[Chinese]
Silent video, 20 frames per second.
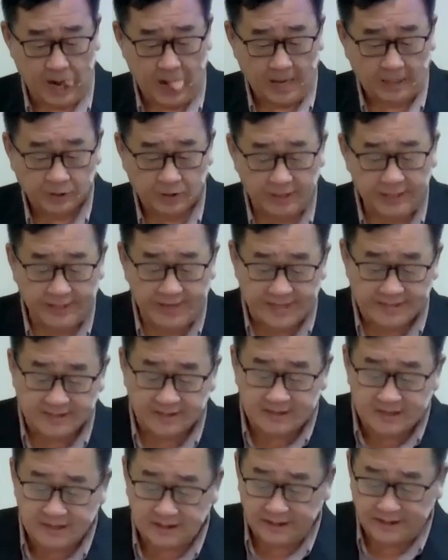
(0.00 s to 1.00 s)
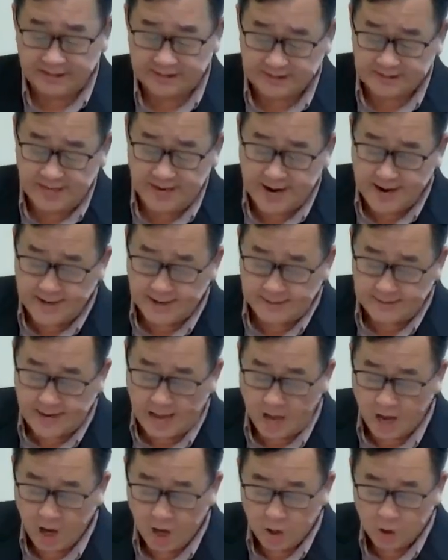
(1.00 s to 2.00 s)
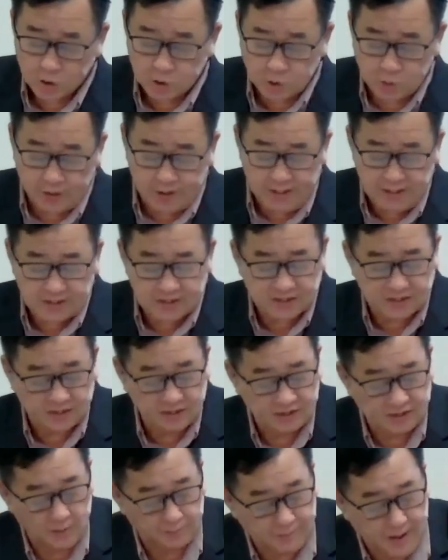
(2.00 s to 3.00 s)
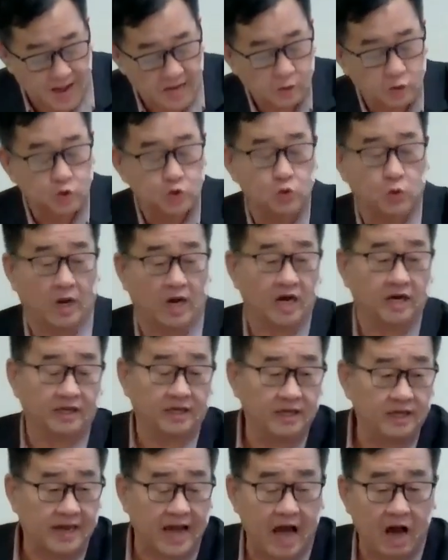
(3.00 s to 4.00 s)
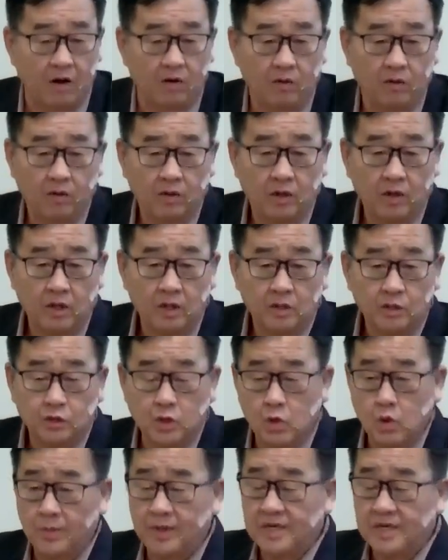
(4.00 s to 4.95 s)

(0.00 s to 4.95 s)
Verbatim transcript: 所以也就是以色列人呢，随时的帮助和依靠。所以我们的